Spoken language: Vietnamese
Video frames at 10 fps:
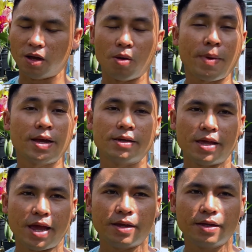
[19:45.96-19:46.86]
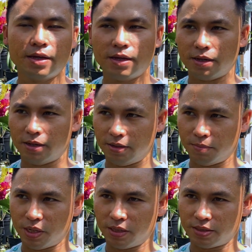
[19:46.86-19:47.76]
thoải mái thời gian,
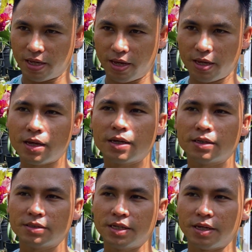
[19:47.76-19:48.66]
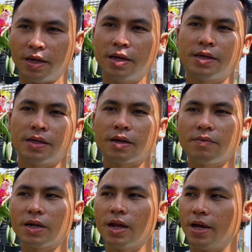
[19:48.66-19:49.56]
mình sẽ suy nghĩ ra những cái
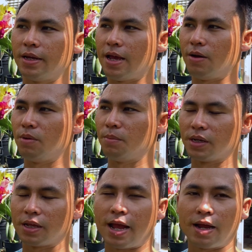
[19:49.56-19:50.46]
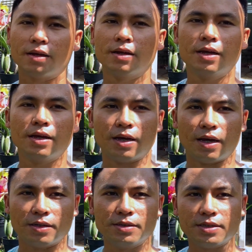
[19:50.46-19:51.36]
vấn đề nào mà mình cần
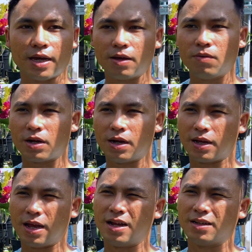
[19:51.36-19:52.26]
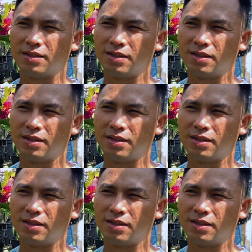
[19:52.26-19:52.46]
hướng dẫn, hoặc là cần